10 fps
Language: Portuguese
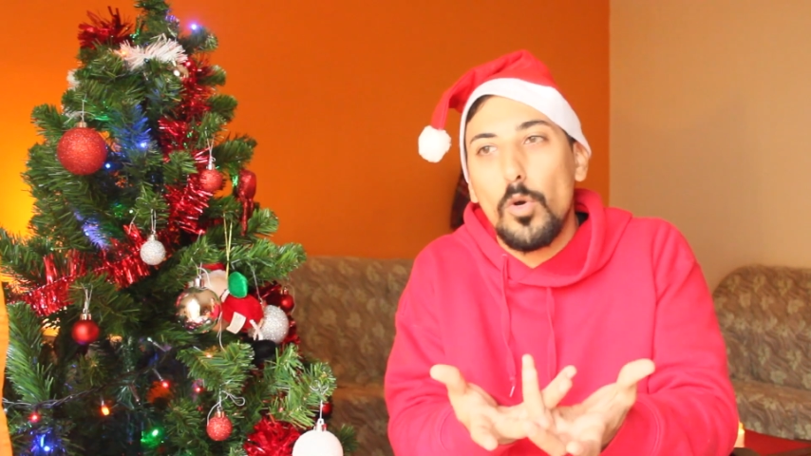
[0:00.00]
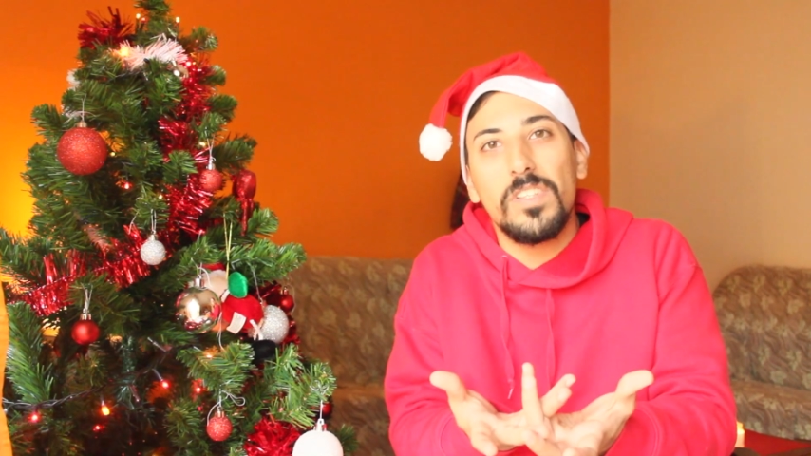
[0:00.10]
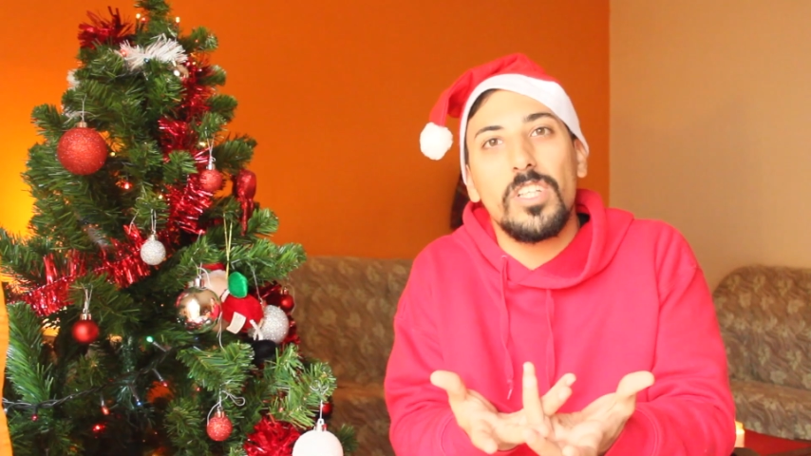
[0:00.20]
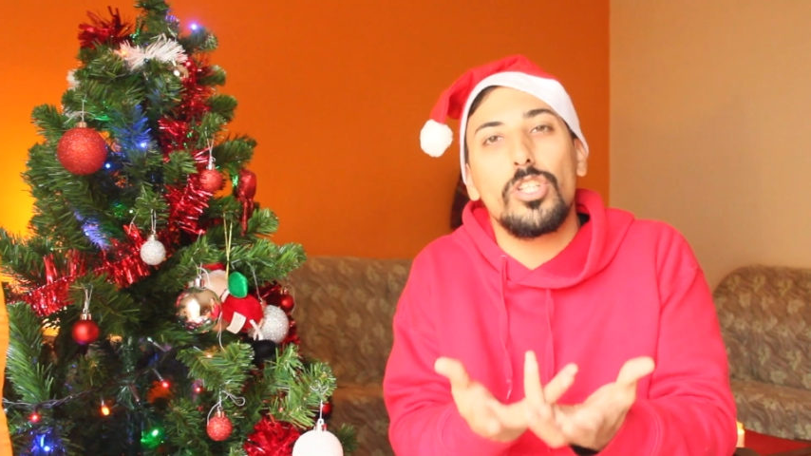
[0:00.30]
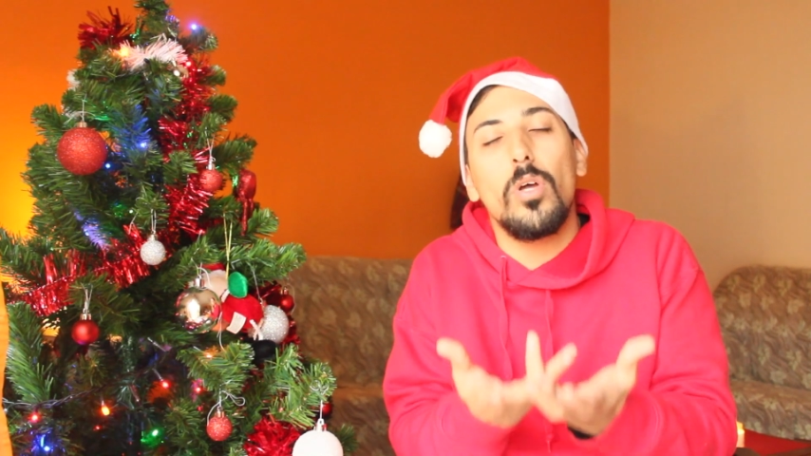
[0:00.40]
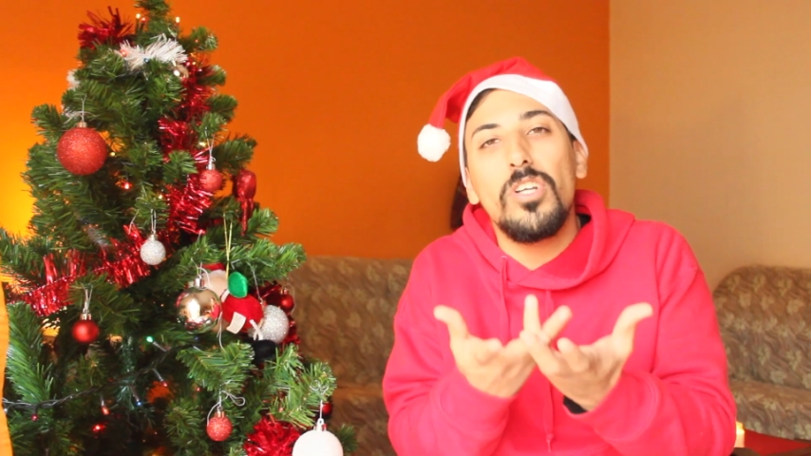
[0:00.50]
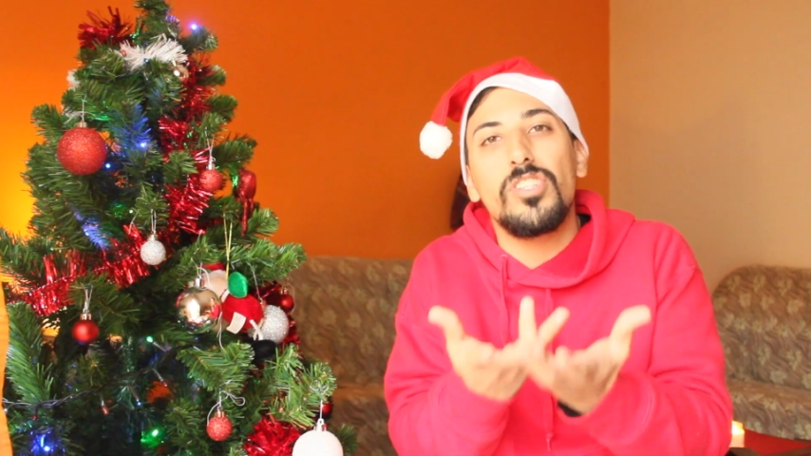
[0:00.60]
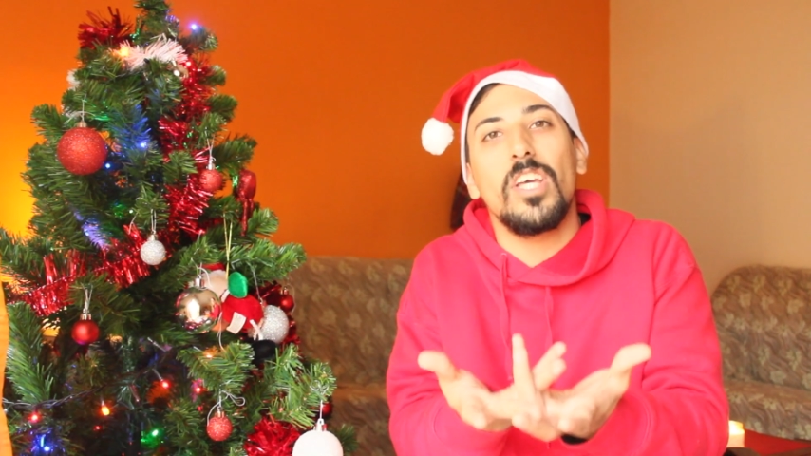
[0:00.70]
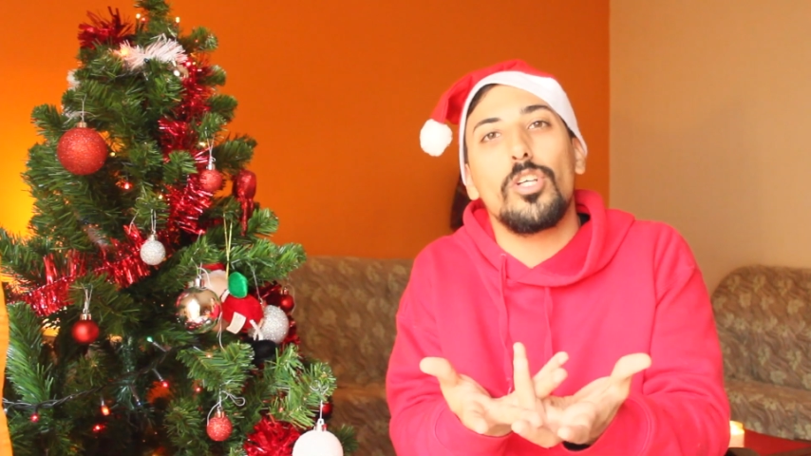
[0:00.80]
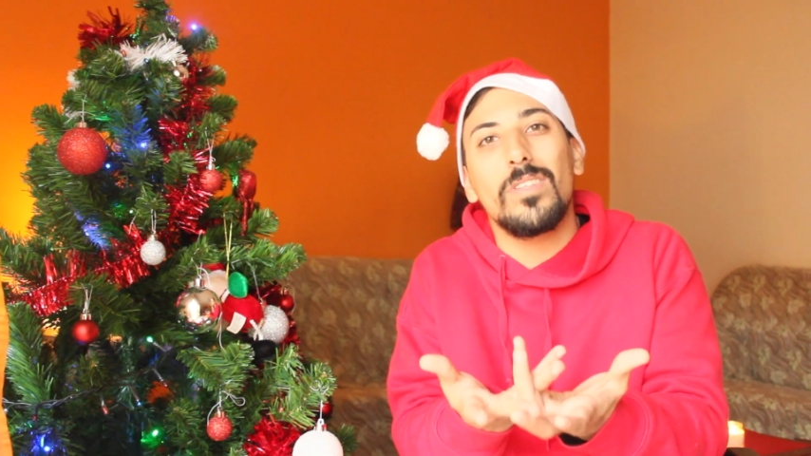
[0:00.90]
coisas não
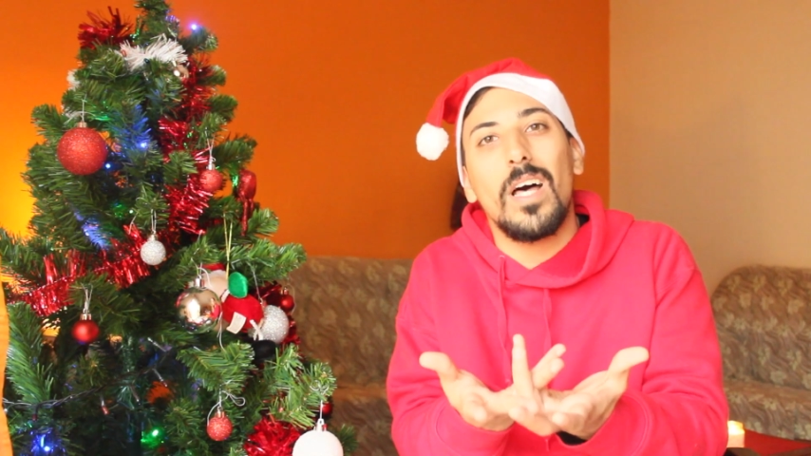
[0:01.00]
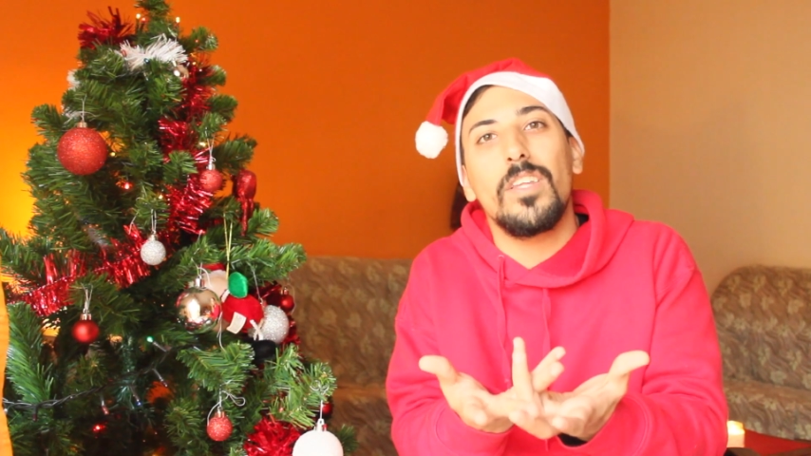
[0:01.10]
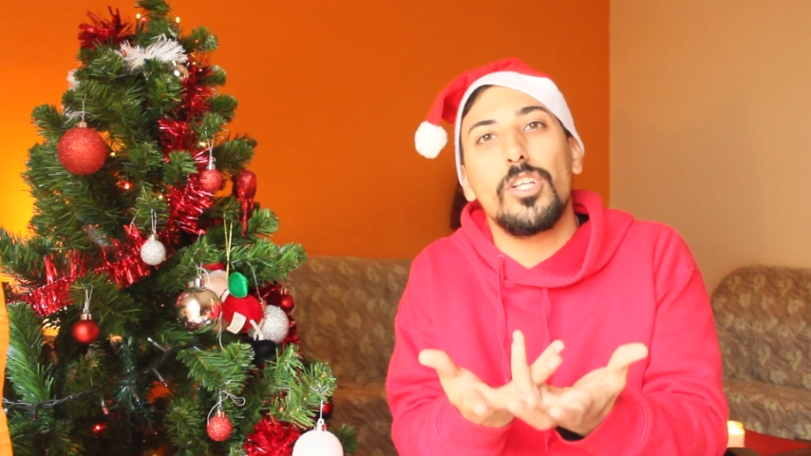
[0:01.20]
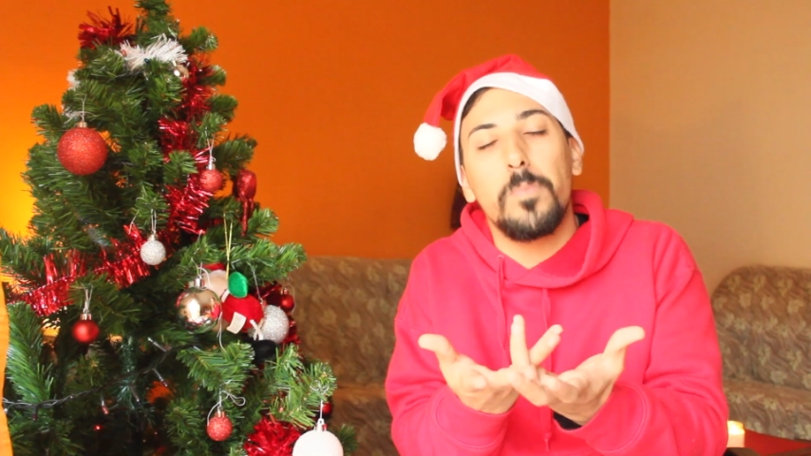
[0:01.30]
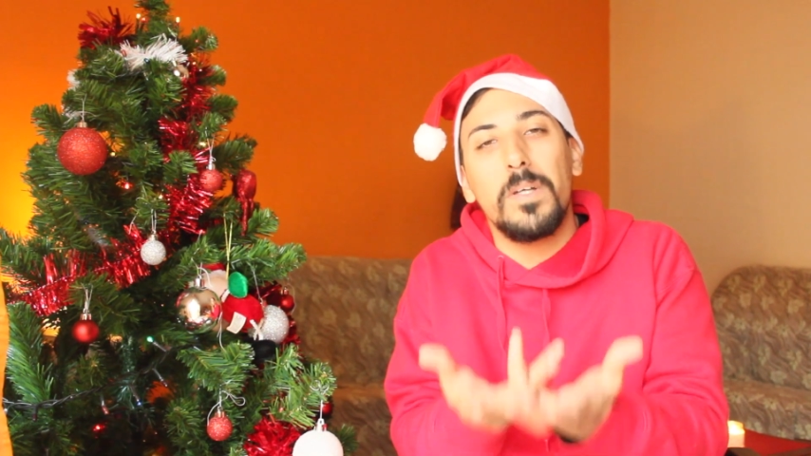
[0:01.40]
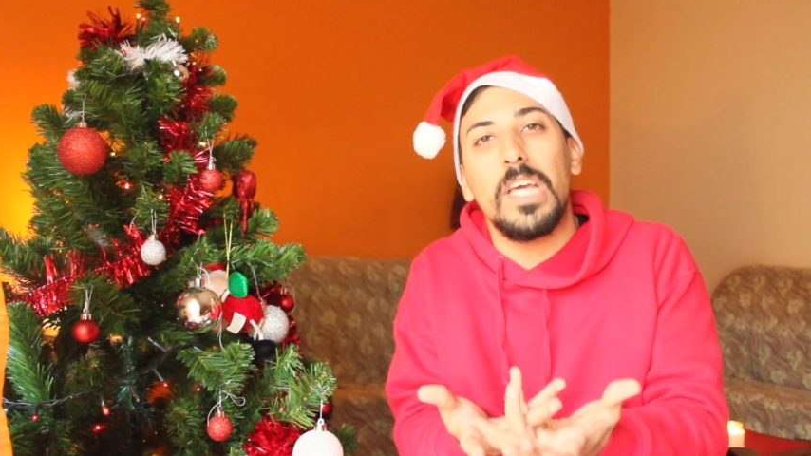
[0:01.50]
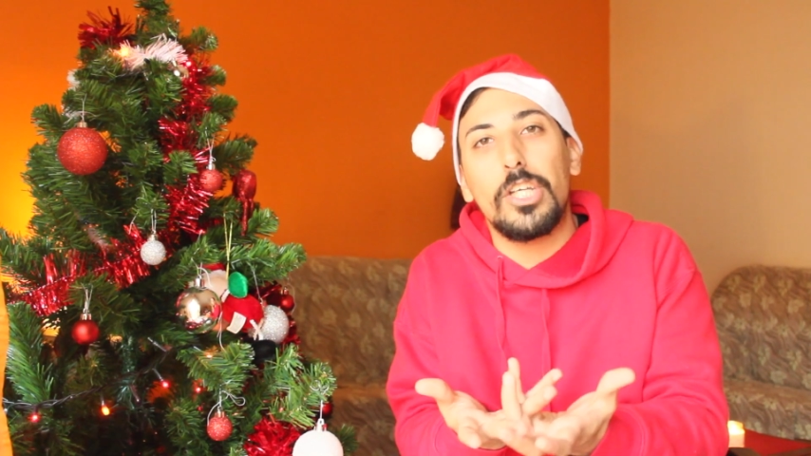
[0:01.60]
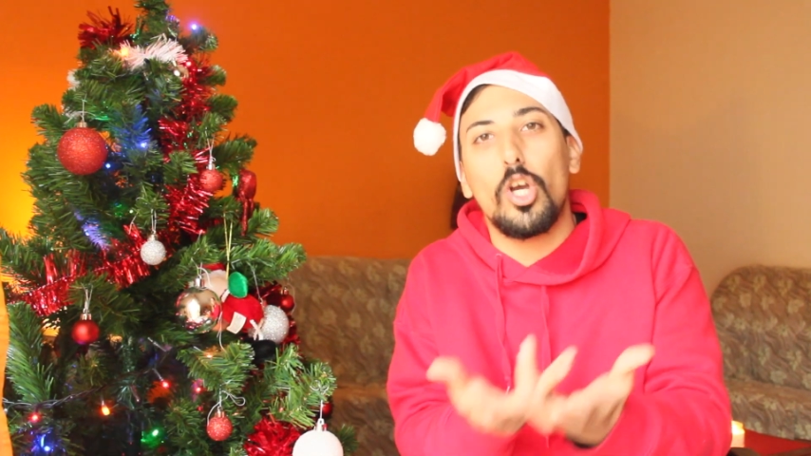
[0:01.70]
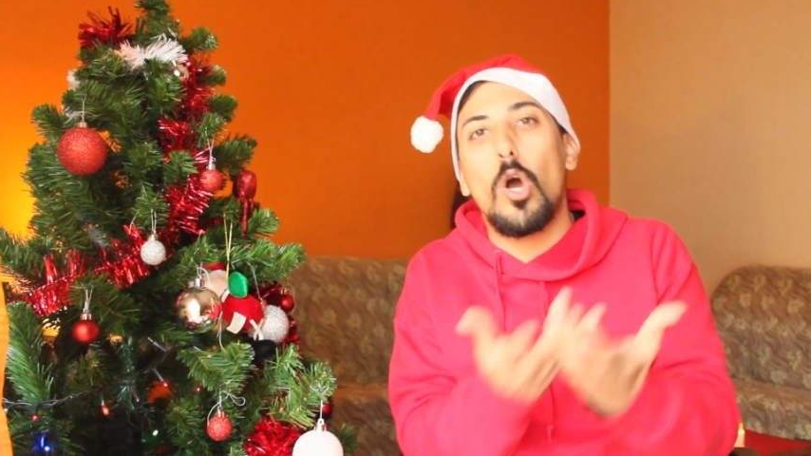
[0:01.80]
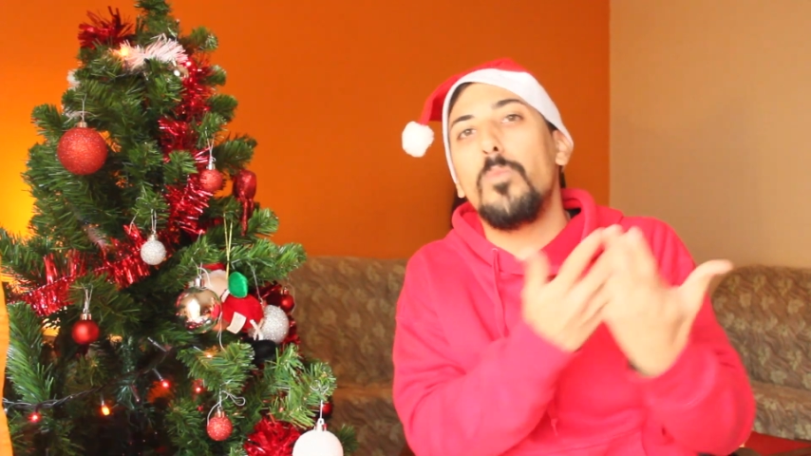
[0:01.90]
lhes sejam dadas de
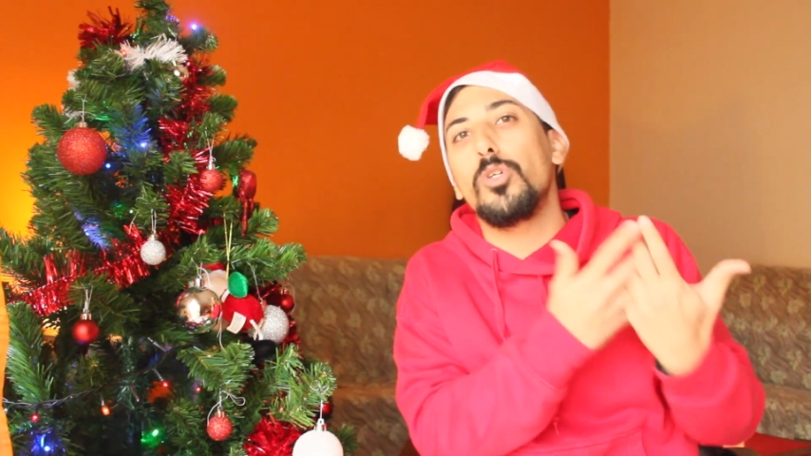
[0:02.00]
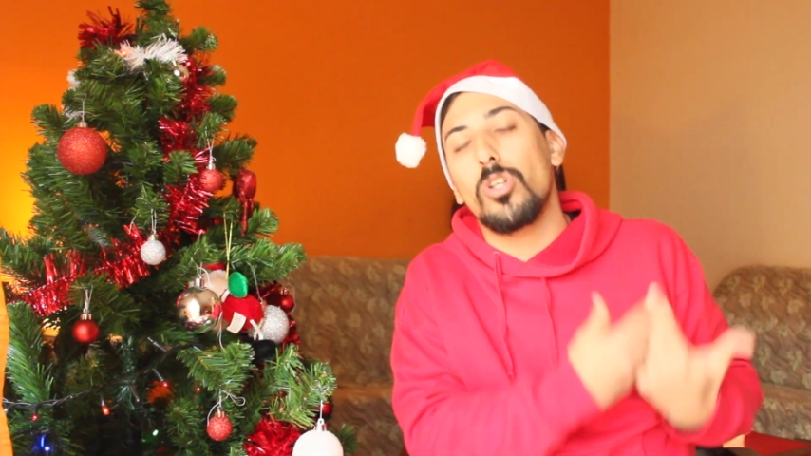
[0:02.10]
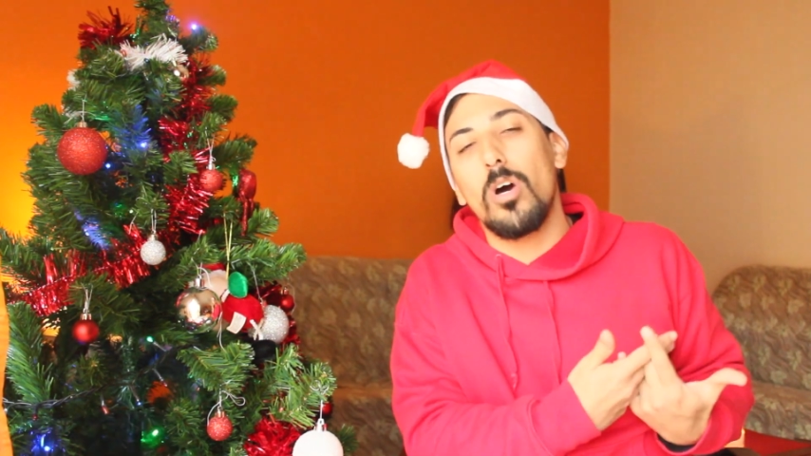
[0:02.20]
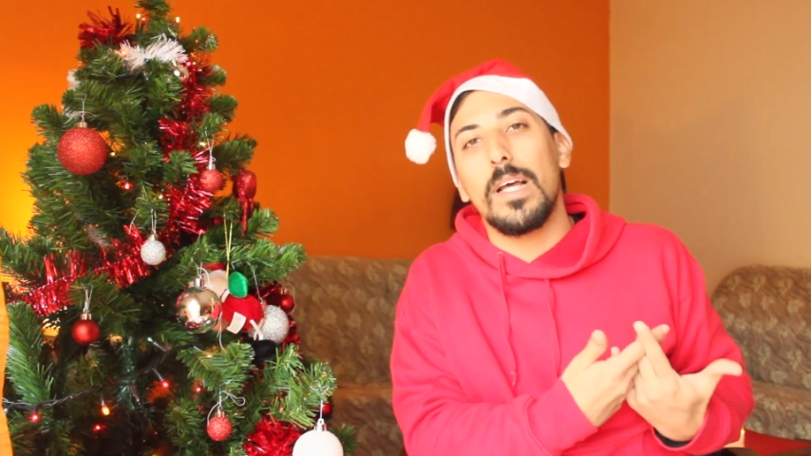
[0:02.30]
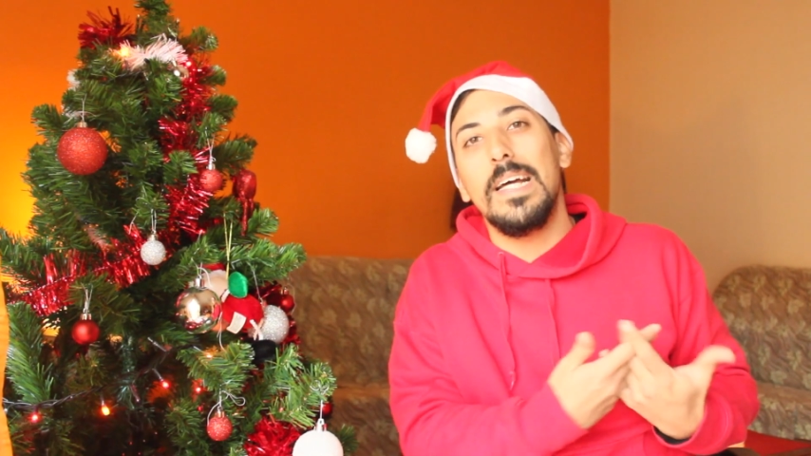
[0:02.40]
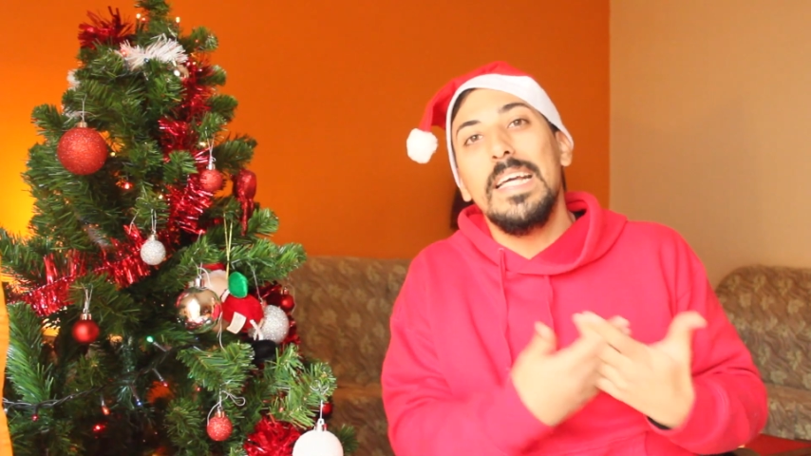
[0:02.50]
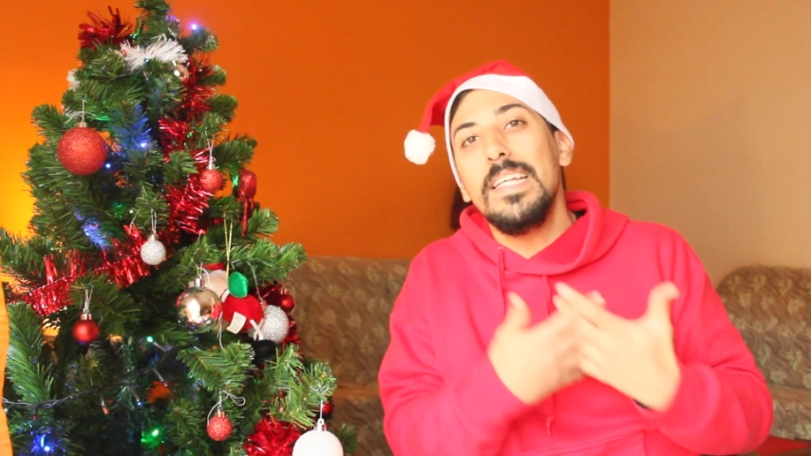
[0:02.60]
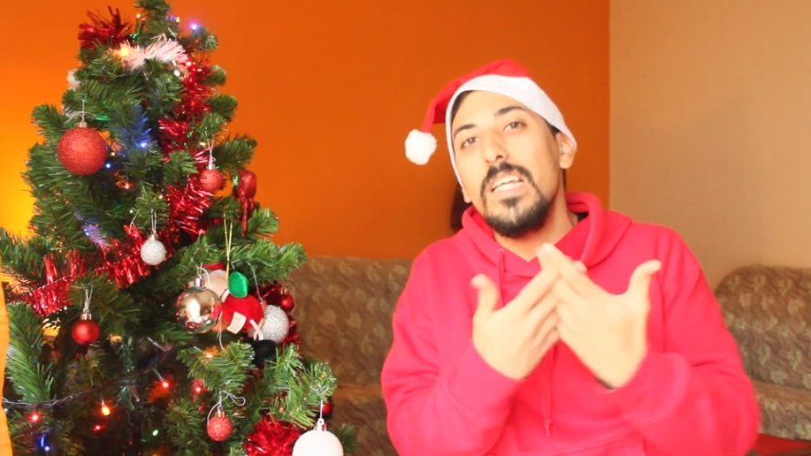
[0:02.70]
bandeja como outrora.